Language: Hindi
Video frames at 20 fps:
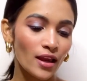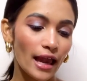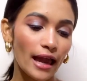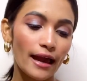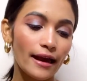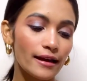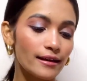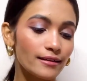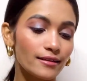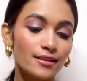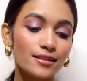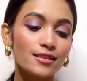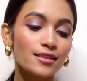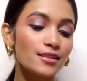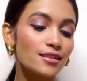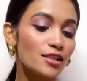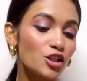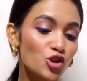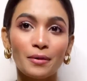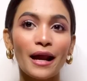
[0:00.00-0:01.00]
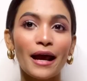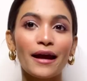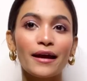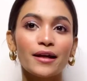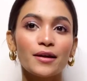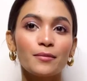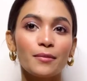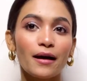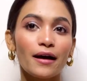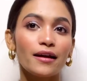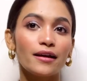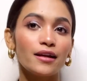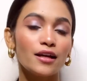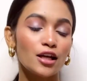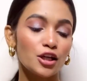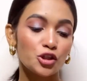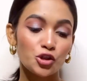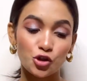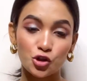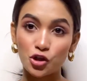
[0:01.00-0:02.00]
एंड दिस इज द ब्रांड बाय
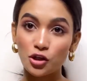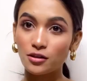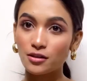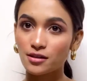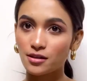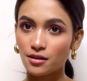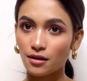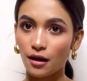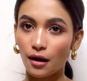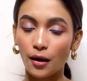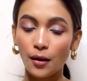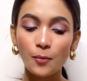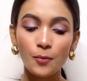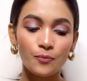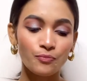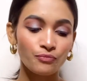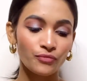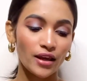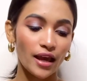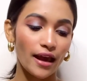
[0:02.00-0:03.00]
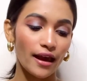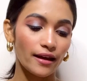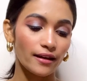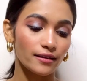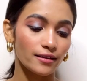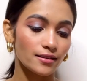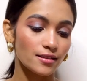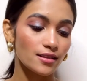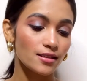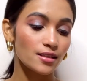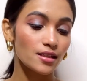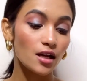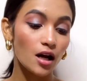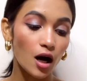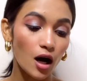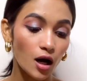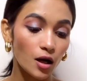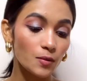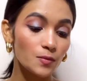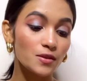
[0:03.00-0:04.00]
जस्ट हर्ब एंड दिस इज द
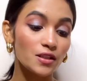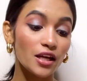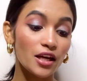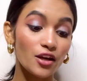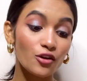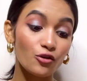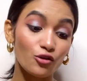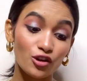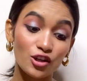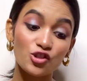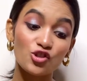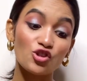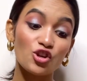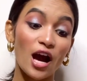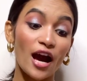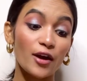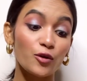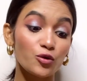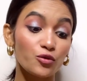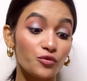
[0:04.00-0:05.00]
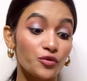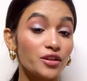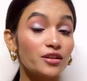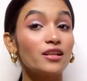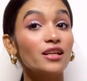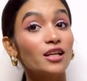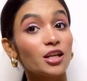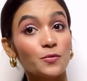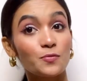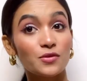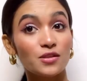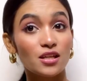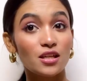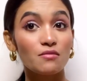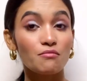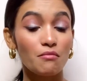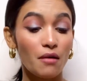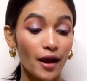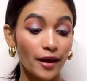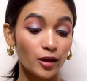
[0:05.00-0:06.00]
हर्ब्स इन रिच आयुर्वेदिक लिपस्टिक
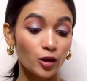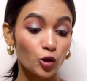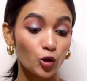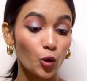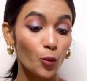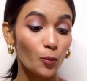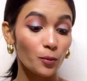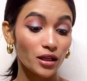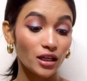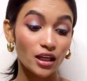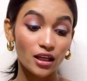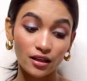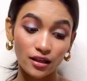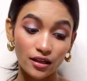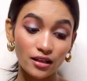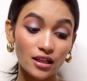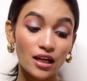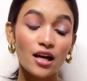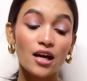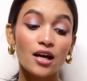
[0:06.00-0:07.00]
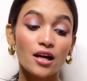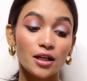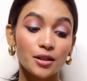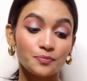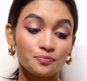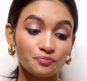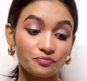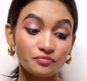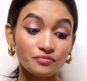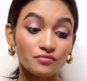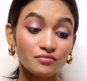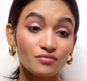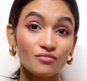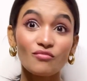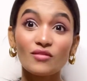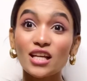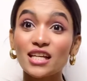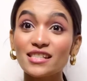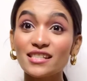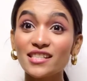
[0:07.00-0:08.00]
माइक्रो मिनी किट
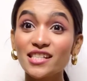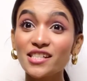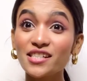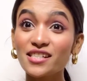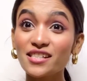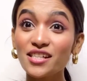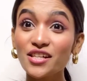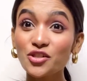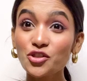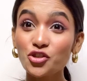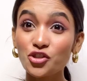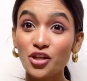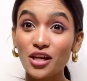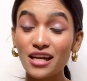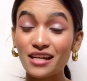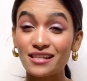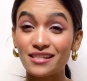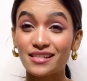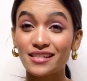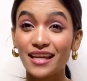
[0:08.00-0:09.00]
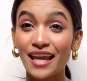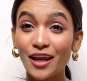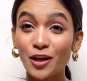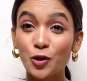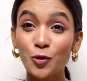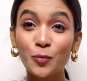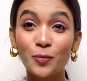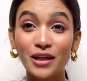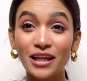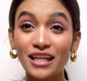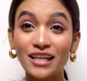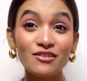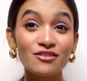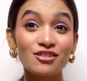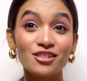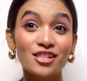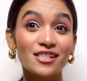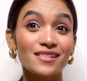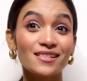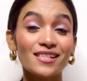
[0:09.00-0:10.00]
सिक्सटीन शेड्स कैन यू बिलीव
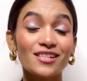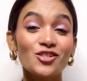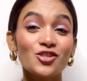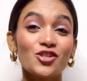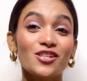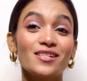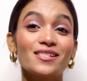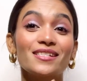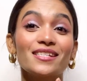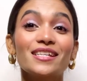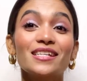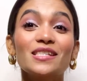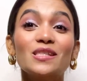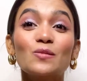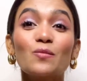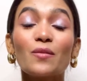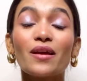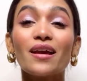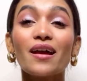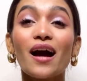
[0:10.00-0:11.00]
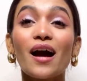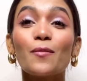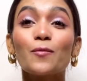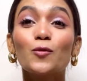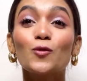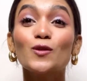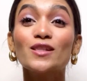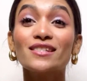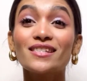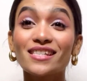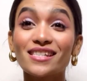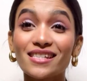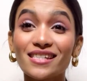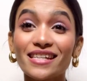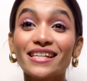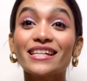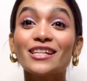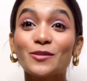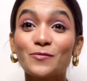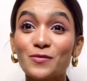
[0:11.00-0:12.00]
सिक्सटीन शेड्स इसमें आपको
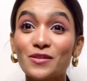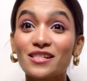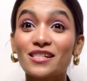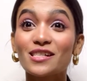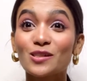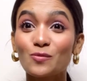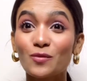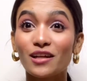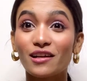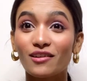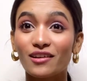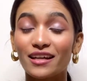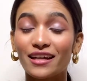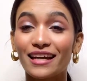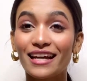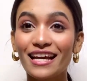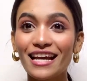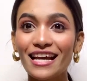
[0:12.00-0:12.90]
सिक्सटीन लिपस्टिक्स मिल रही है